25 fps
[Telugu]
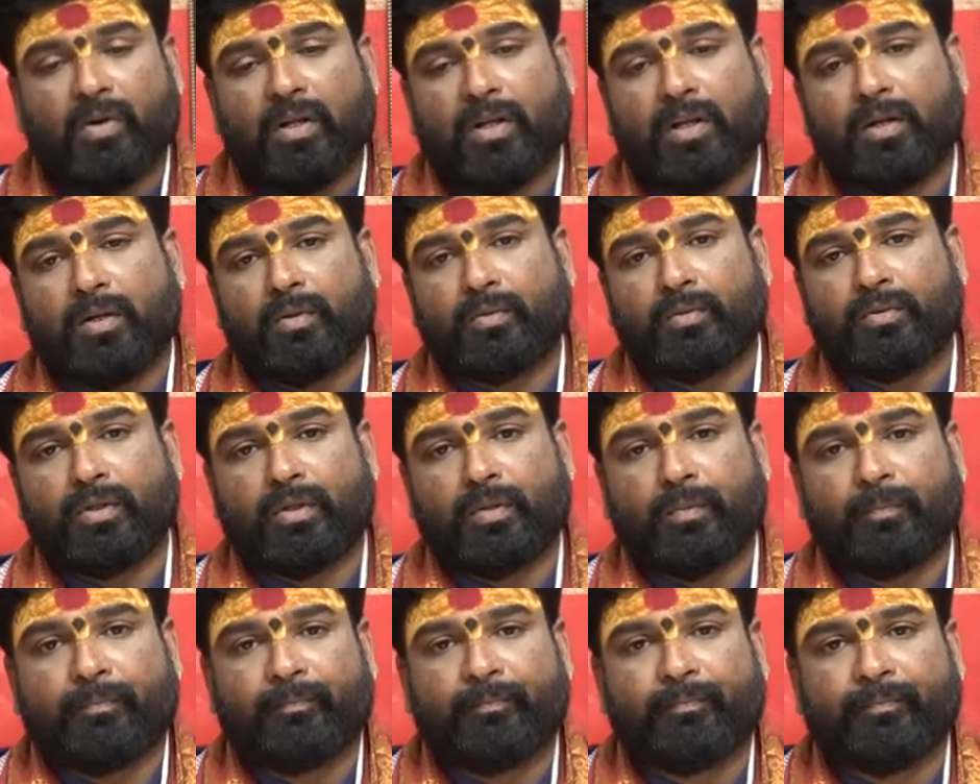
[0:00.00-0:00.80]

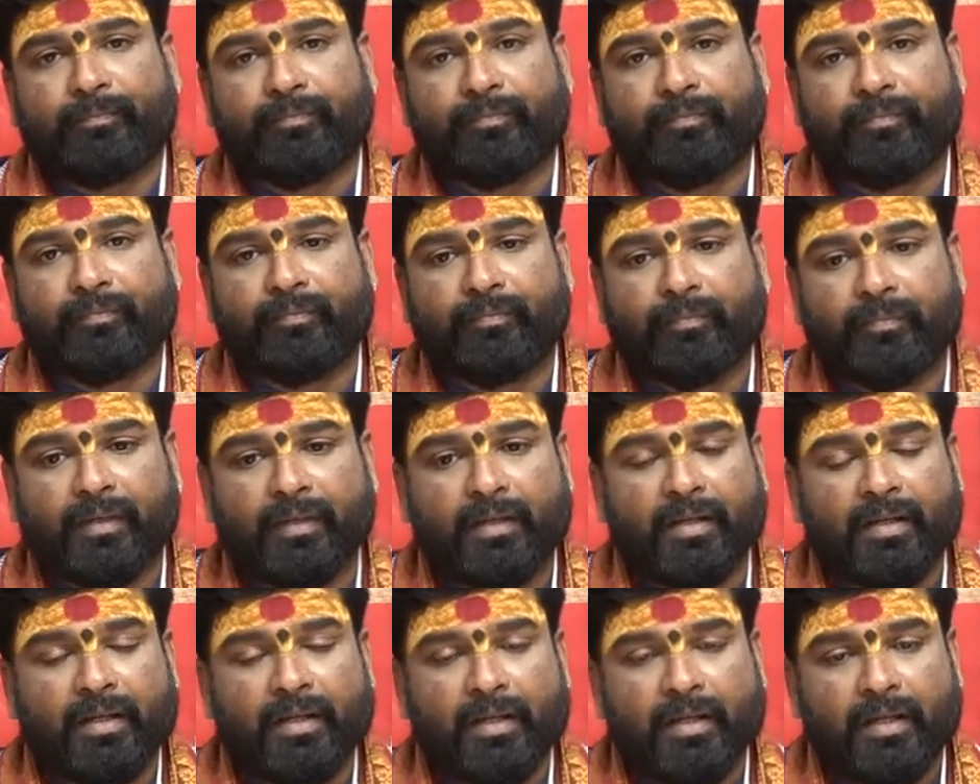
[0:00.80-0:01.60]
ఉండగలుగుతారు
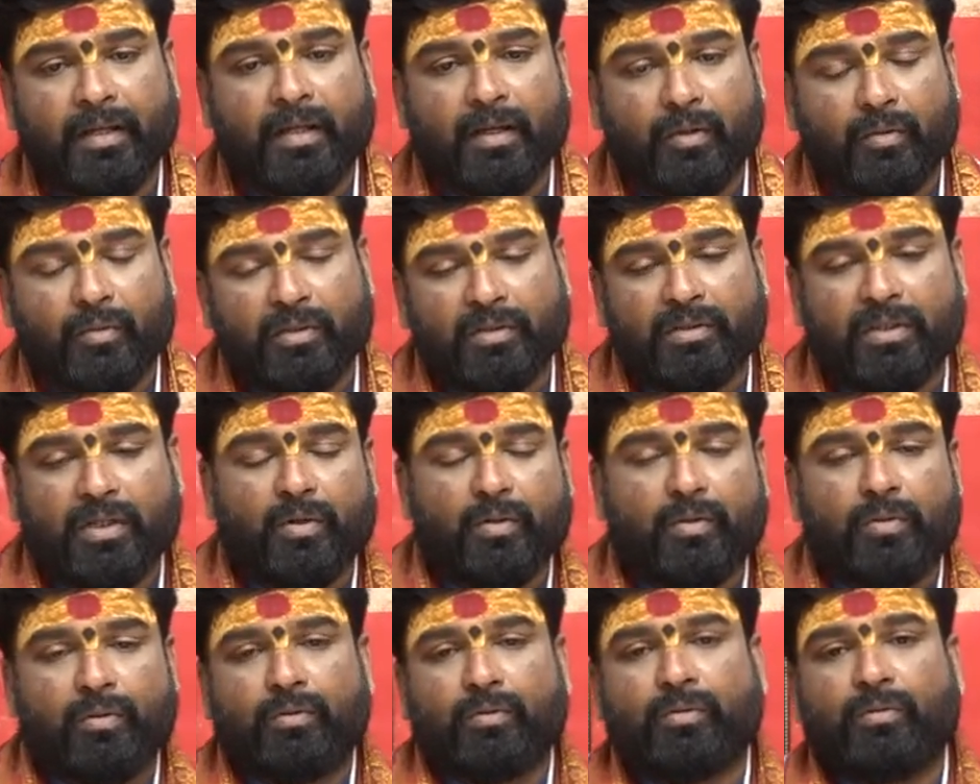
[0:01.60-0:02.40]

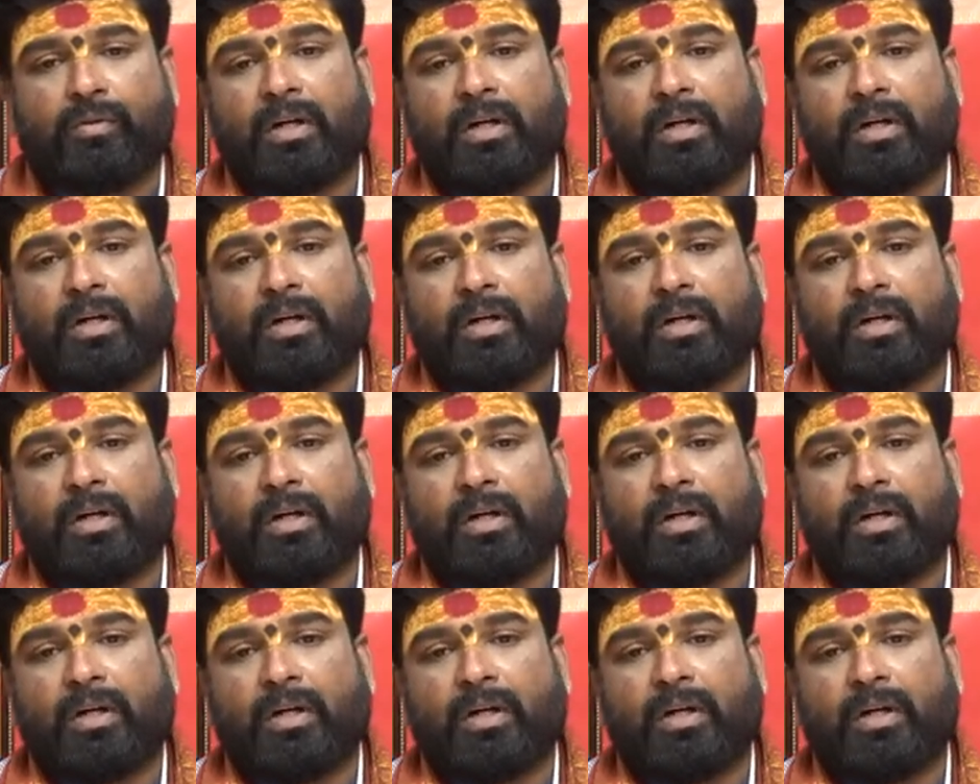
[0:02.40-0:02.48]
కొందరు